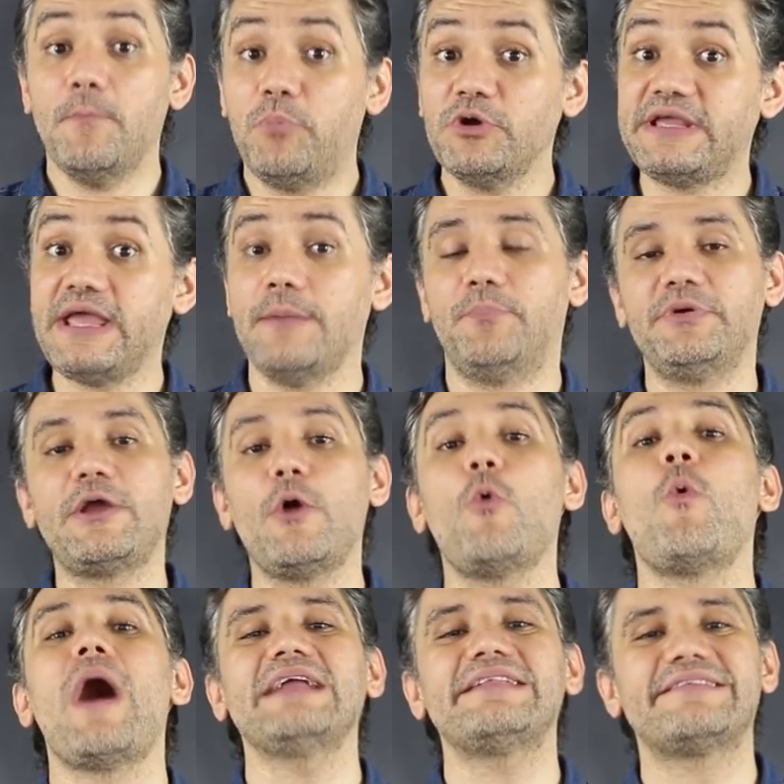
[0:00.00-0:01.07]
Por quê? Porque
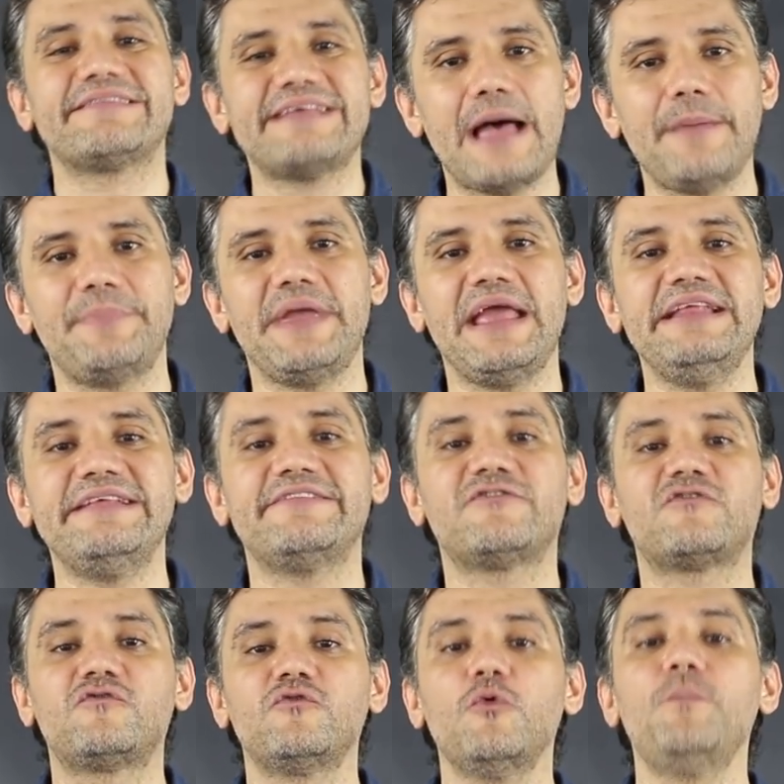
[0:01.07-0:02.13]
o WhatsApp ele
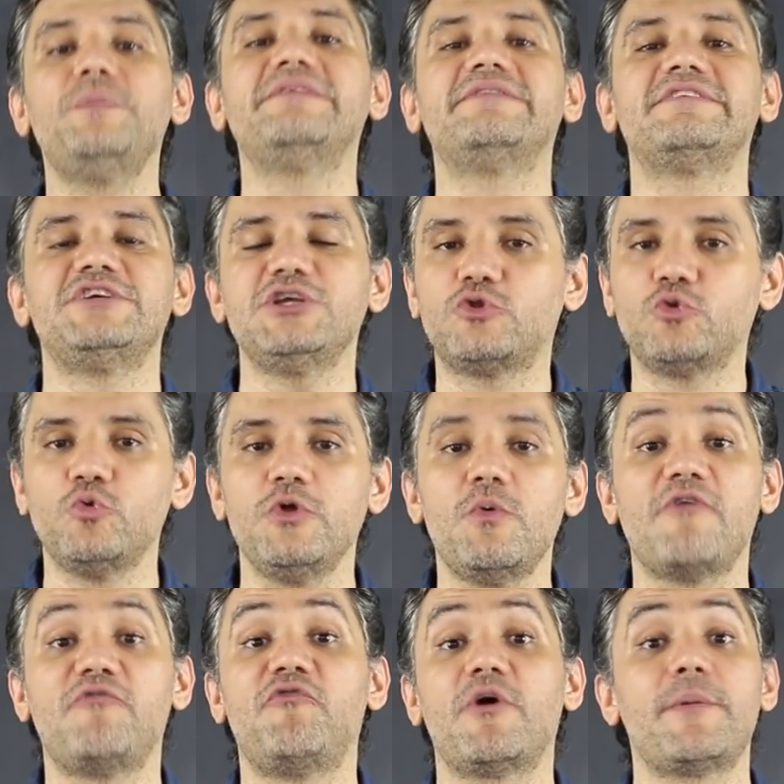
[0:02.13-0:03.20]

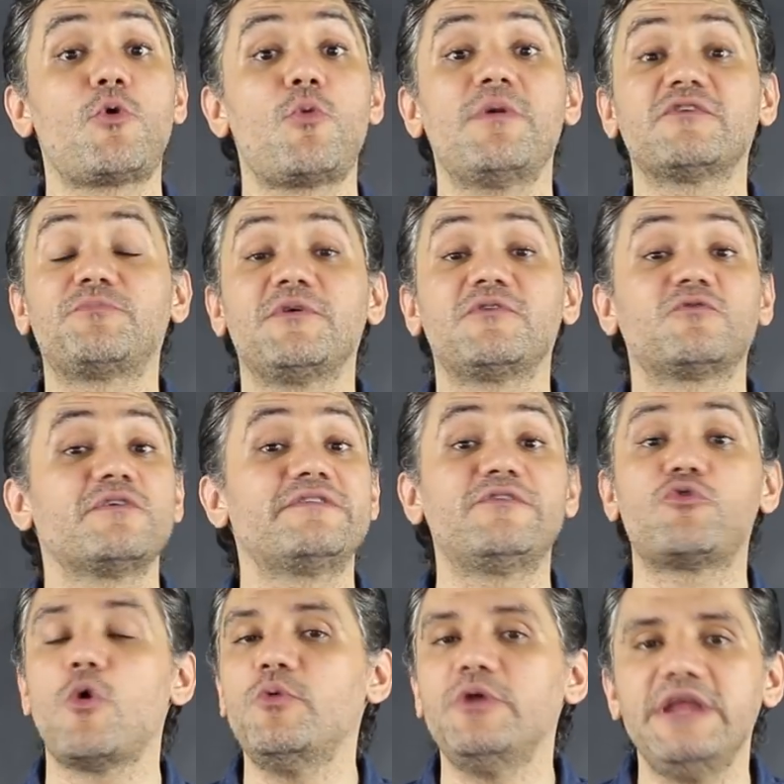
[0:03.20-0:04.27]
substituiu a forma como as pessoas se
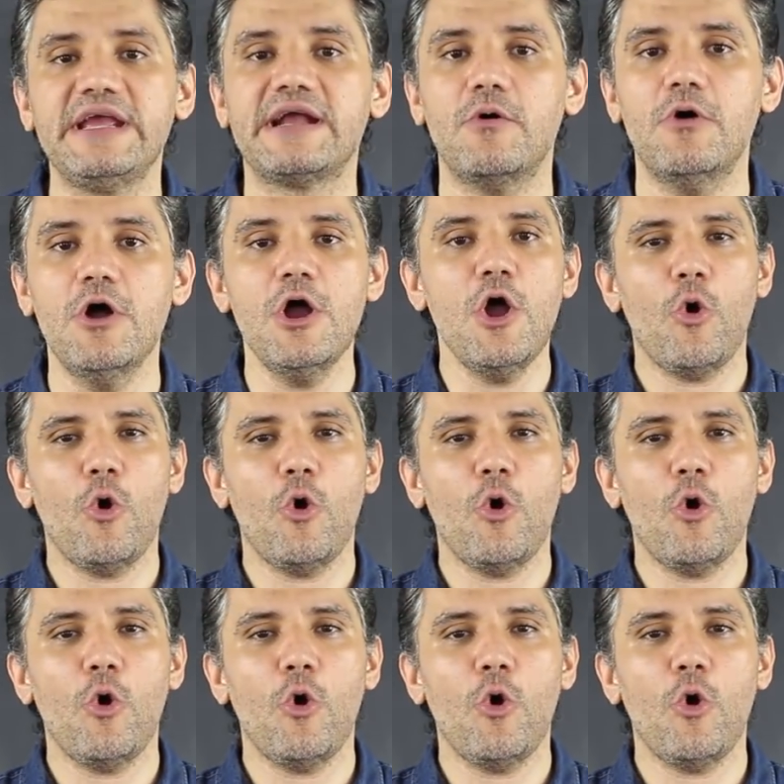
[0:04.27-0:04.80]
comunicam.